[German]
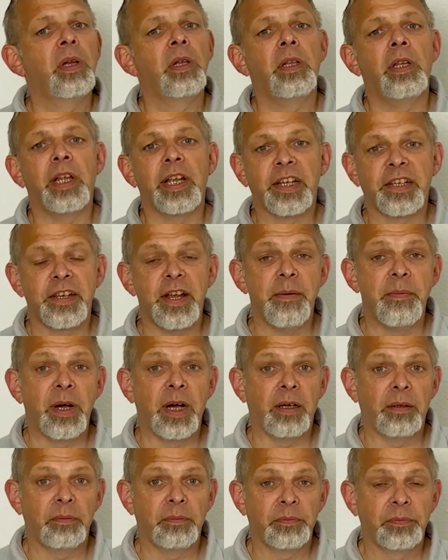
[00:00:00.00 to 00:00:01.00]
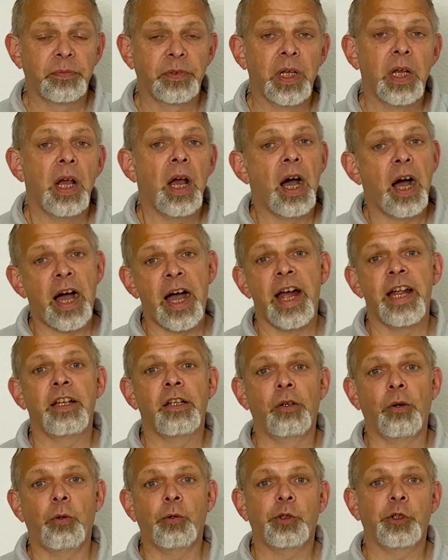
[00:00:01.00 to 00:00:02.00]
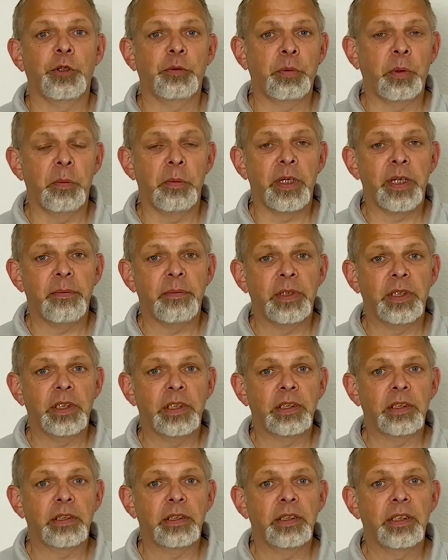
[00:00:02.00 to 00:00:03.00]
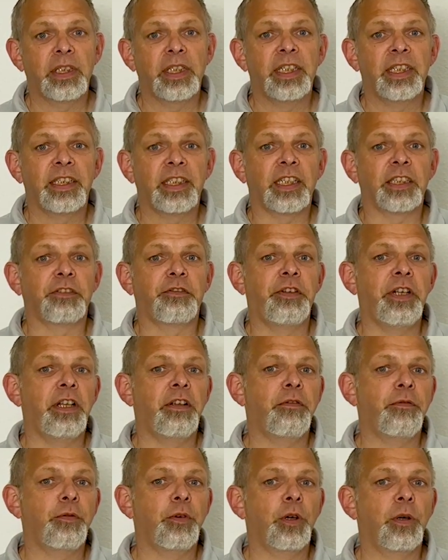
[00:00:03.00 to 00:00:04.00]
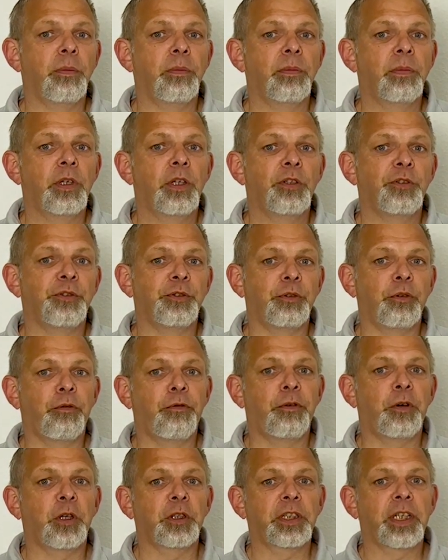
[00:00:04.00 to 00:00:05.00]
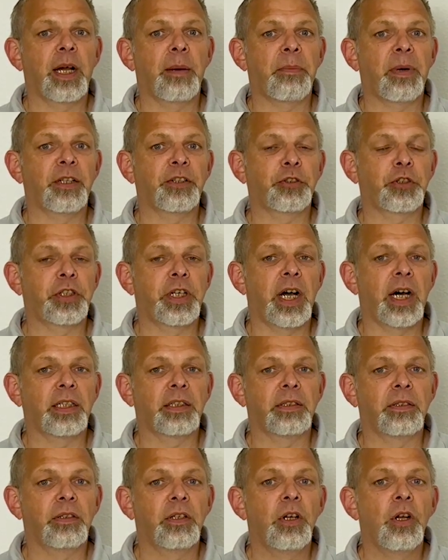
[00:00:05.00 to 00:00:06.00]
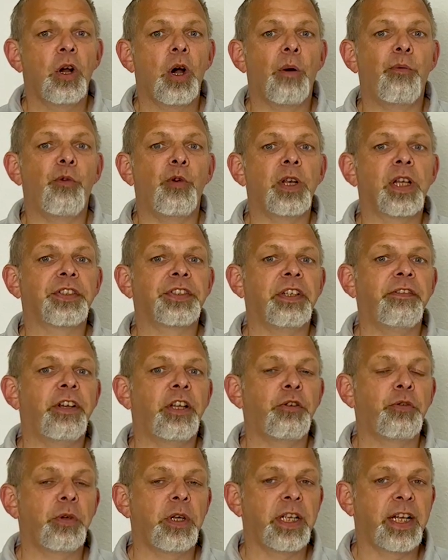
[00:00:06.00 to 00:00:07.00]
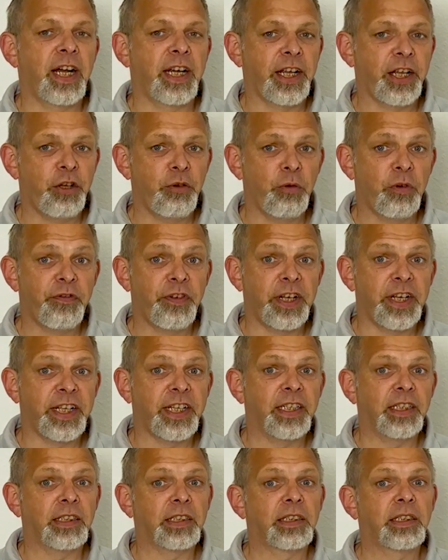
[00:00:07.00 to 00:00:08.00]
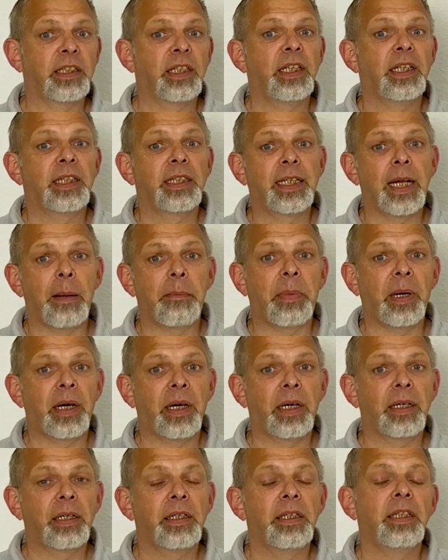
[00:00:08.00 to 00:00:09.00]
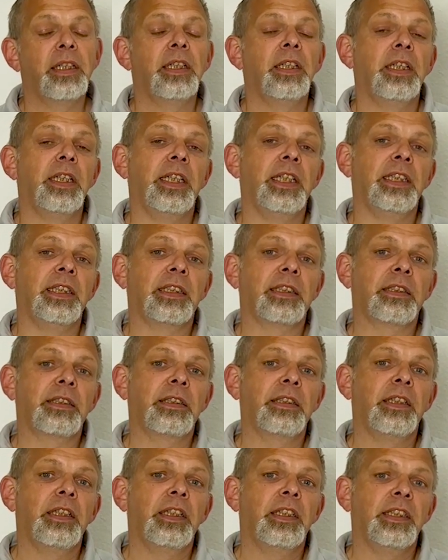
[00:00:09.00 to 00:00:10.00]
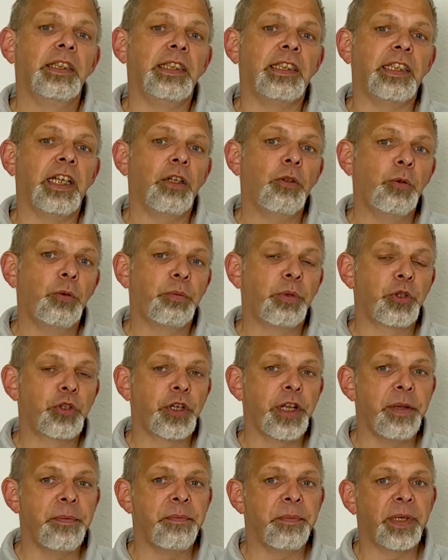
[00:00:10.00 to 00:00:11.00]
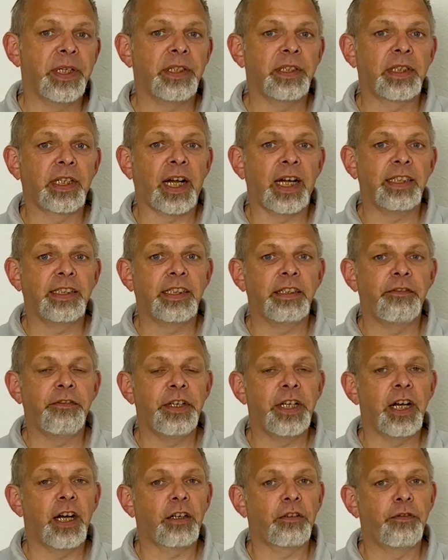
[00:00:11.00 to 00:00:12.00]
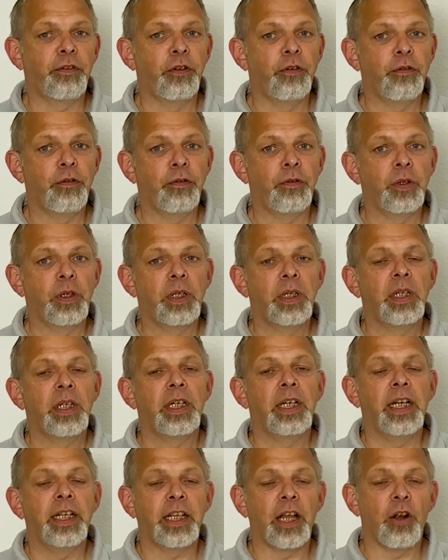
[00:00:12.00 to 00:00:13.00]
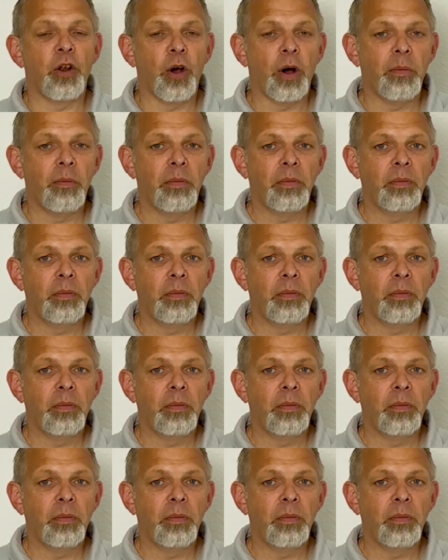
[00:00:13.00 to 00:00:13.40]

Nicht immer. Ein großes Problem ist, dass viele Firmen sofort Kappas starten, obwohl das eventuell gar nicht notwendig ist. Kappa ist sehr gut beschrieben in 13485 in der Norm